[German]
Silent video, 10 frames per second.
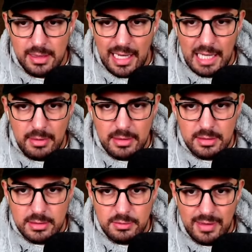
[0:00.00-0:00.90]
Einmal
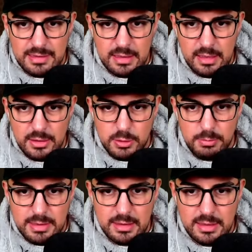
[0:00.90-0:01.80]
quasi so ein
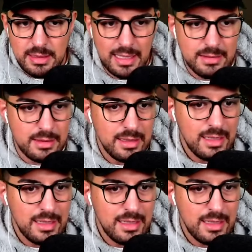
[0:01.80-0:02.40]
bisschen die Land